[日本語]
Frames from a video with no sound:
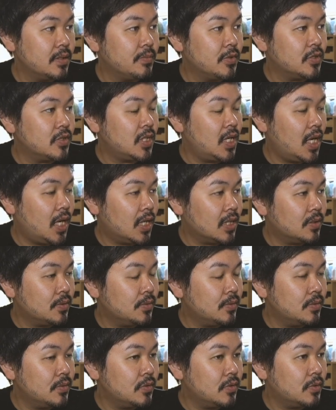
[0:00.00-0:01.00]
僕が
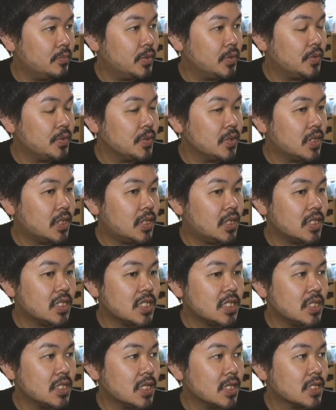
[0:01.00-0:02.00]
糖尿病って
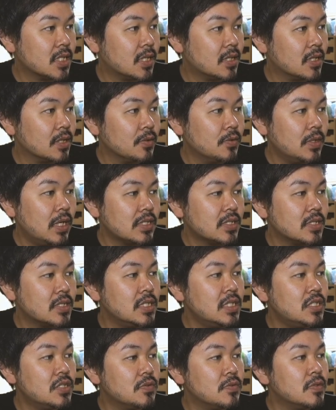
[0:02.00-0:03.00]
診断された5月
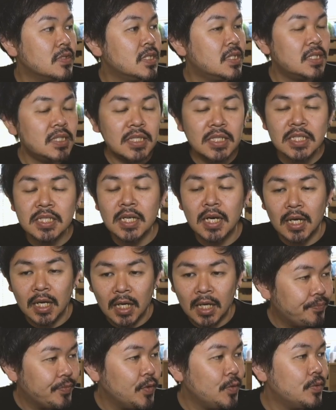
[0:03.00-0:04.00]
21日か
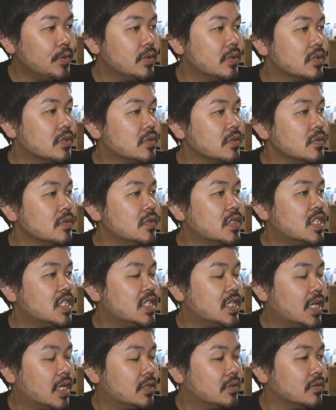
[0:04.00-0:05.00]
らの数字
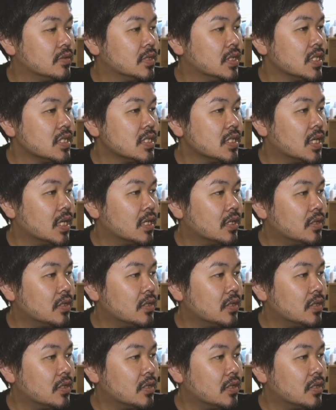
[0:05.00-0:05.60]
になるんですけ